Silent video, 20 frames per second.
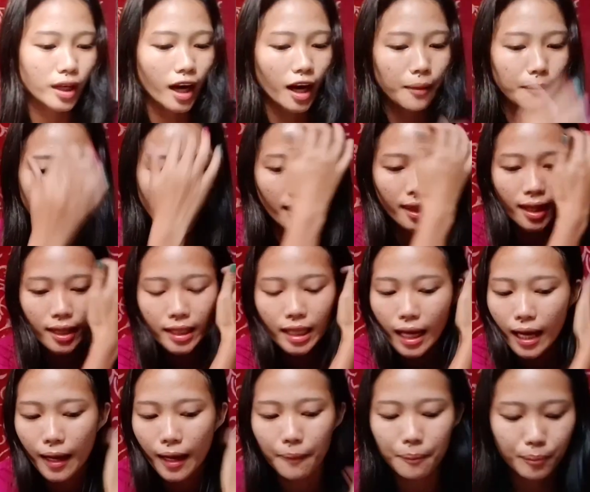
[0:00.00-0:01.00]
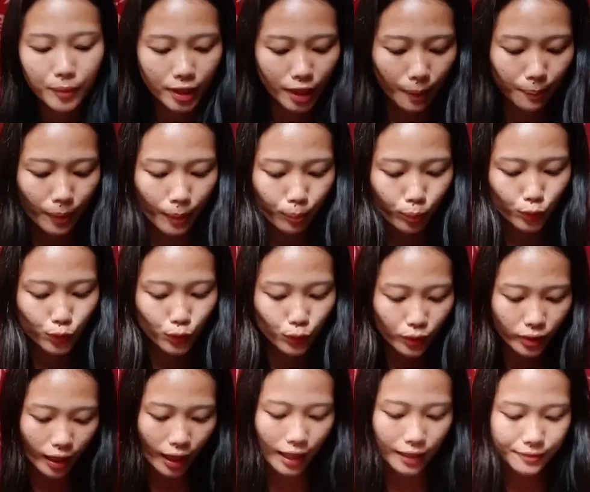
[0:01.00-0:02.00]
ni Carmela na
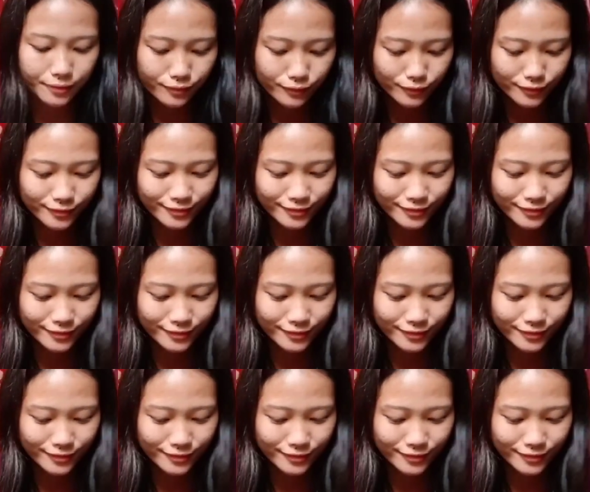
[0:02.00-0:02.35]
pinapaputok yan.